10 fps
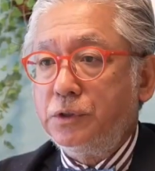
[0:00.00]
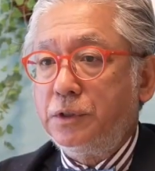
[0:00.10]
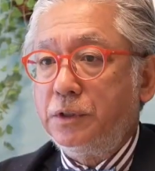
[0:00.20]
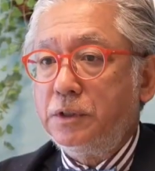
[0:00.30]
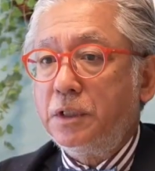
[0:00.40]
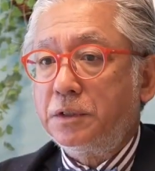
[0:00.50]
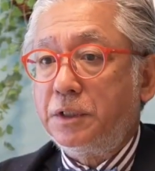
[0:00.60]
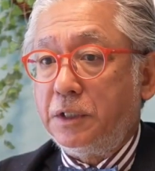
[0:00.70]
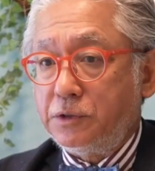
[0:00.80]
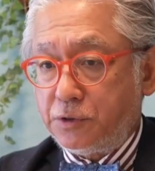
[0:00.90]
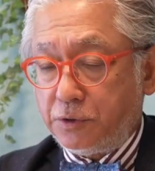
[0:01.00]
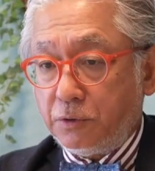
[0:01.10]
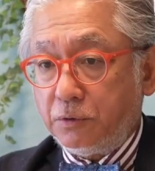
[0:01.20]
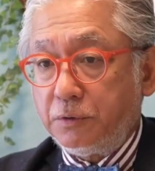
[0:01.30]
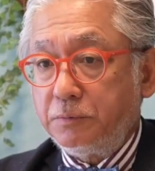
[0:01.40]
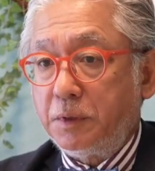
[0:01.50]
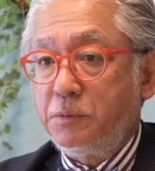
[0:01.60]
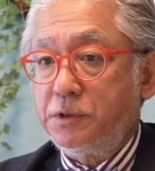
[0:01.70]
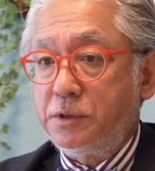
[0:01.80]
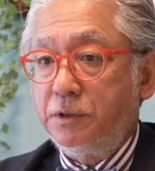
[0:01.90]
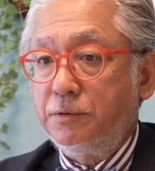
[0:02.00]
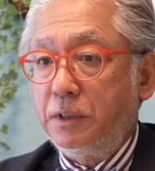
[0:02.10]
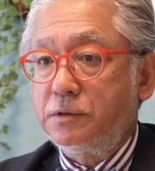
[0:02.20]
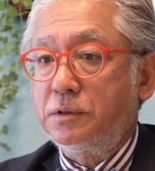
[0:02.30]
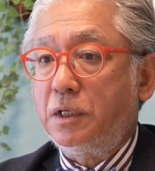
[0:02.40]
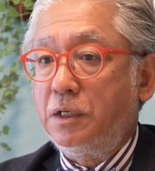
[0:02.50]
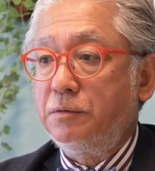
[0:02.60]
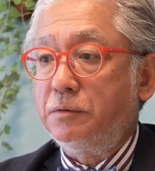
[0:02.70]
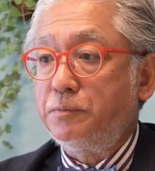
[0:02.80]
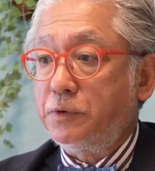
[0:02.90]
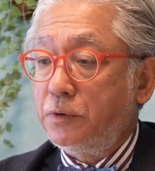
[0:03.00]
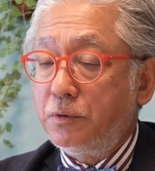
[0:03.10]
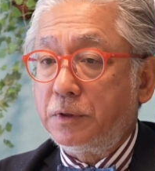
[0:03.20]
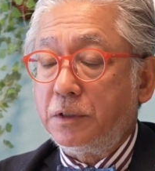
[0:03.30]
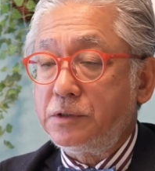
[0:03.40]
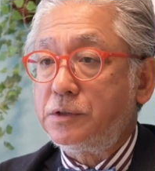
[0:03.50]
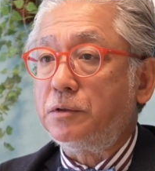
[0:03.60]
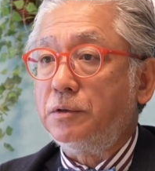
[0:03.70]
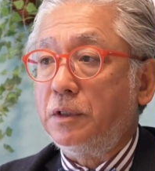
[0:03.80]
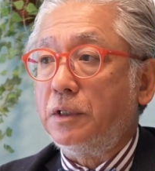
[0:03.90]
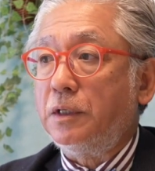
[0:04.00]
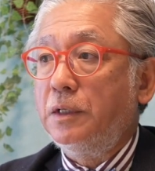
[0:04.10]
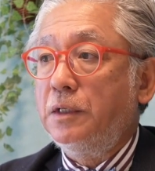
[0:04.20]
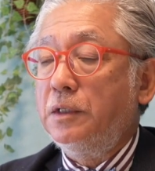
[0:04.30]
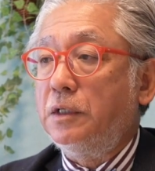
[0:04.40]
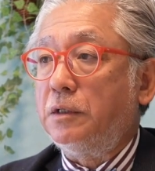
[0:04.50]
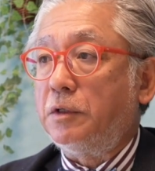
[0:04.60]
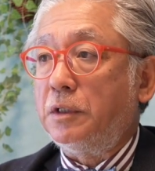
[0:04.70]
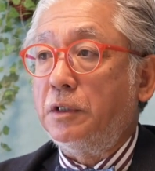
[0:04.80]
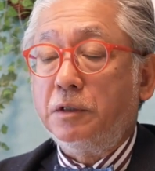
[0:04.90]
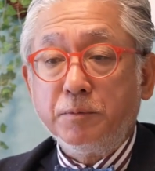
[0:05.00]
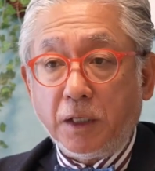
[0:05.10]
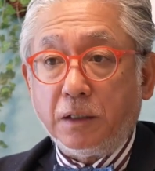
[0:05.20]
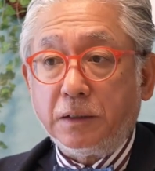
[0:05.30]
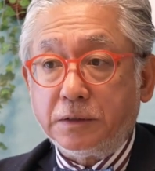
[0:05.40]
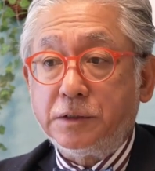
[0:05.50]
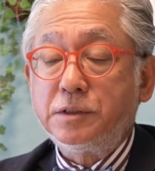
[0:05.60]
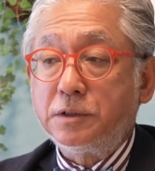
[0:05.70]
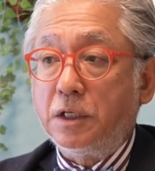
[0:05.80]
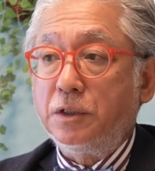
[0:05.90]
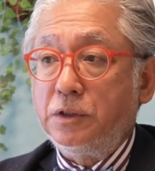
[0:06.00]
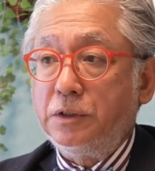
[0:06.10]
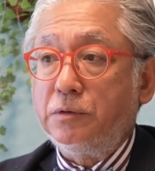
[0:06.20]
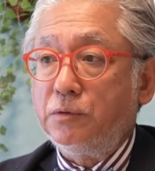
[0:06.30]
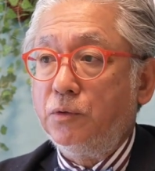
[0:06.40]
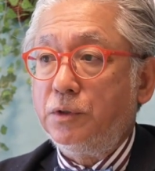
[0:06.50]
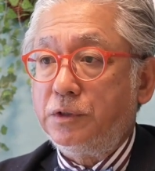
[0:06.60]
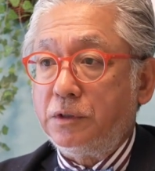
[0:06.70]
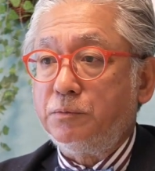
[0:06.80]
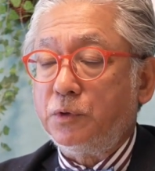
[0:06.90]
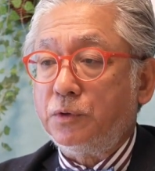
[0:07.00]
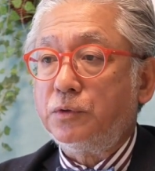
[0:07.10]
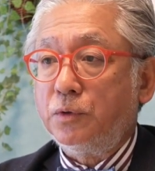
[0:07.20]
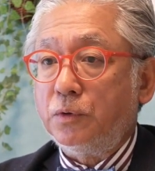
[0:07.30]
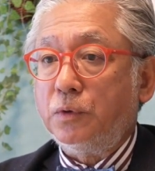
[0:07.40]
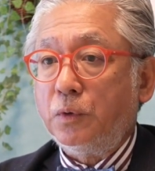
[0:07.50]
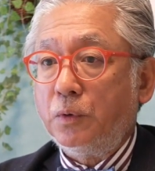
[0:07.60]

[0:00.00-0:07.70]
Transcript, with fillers: 的な軽水炉、まあ、水で増やすタイプの原子炉で今実際に動いているものと